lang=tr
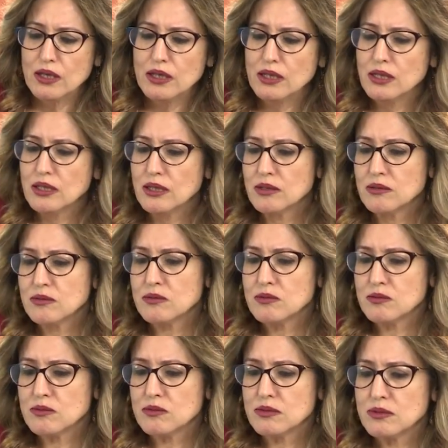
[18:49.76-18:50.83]
Ee,
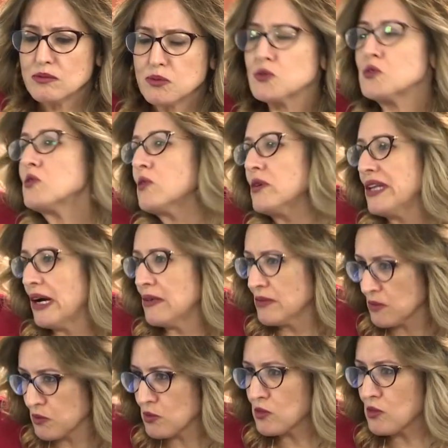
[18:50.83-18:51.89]
bu çok
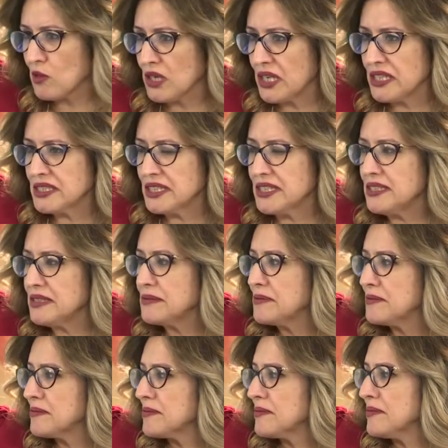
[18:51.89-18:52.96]
önemli bu söylediğin.
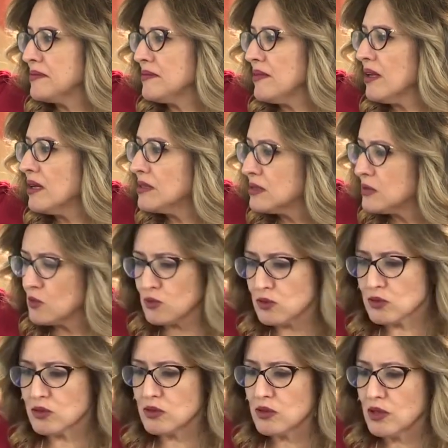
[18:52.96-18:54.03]

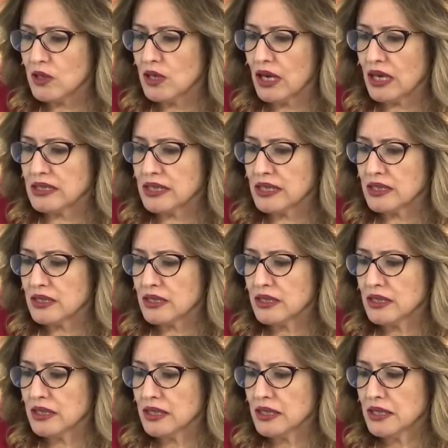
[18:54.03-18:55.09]
Çünkü hani
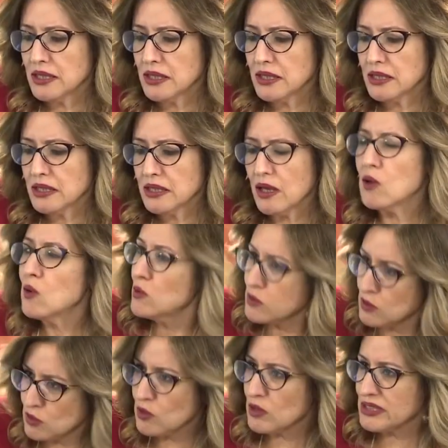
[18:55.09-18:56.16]
e,
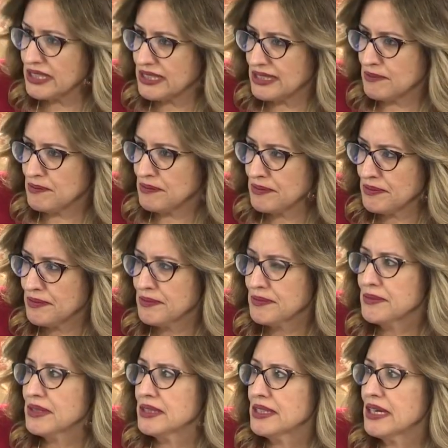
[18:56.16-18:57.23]
öldürüyor dedim.
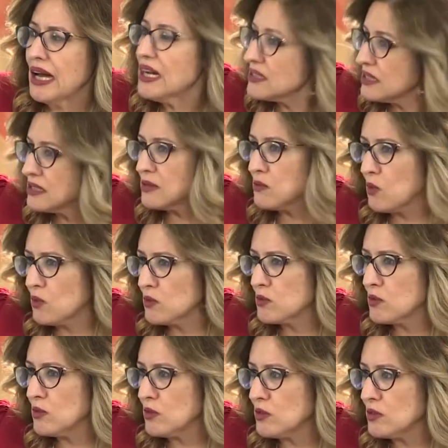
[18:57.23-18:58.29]
E, herkesi mi
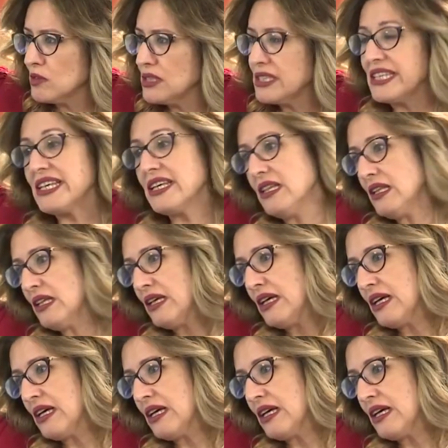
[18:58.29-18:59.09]
öldürür? Değil.